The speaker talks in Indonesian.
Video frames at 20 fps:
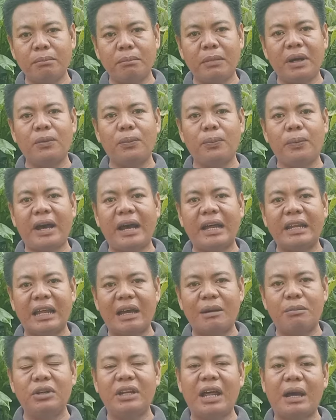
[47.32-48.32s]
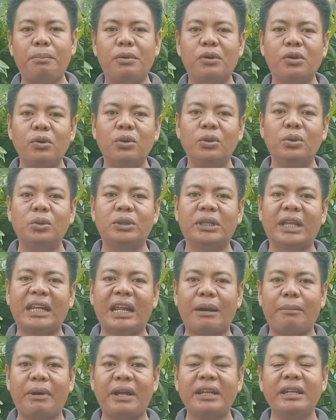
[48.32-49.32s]
manfaat abu dapur untuk
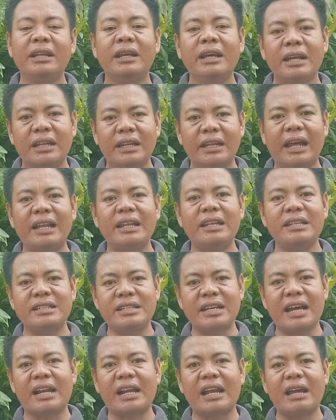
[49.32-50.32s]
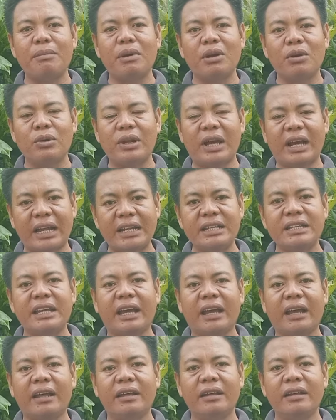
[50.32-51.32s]
tanaman dan cara
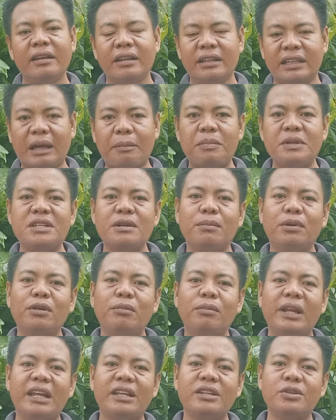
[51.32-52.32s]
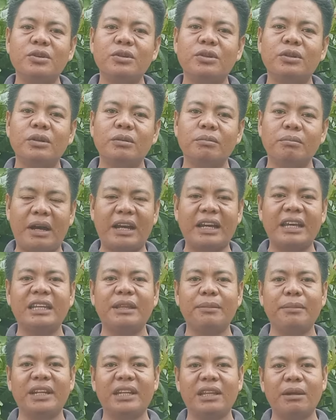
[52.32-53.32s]
menggunakannya. Tapi sebelum lanjut, bagi
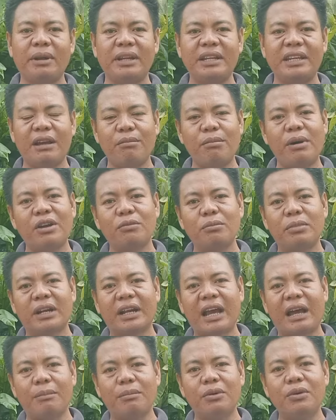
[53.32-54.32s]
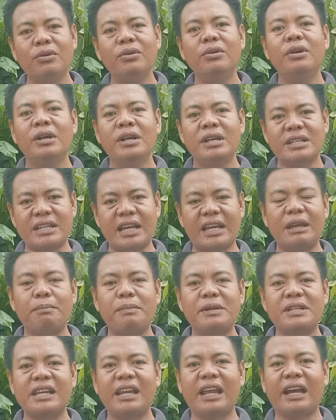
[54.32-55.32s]
teman-teman yang baru bergabung, saya
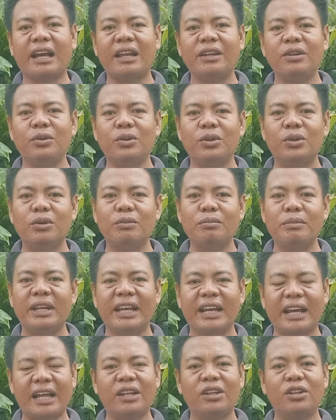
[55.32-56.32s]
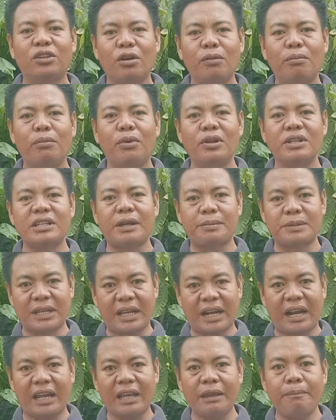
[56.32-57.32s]
persilakan untuk menekan tombol
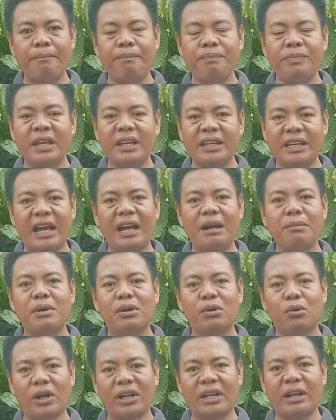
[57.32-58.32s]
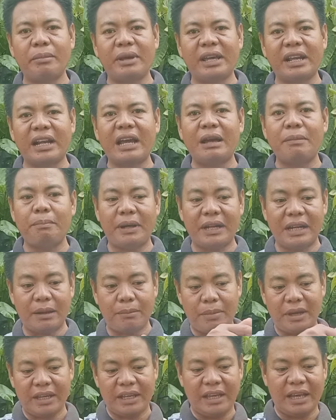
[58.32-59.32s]
subscribe yang berwarna merah pada
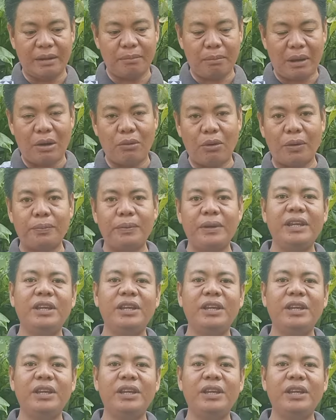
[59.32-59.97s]
bagian bawah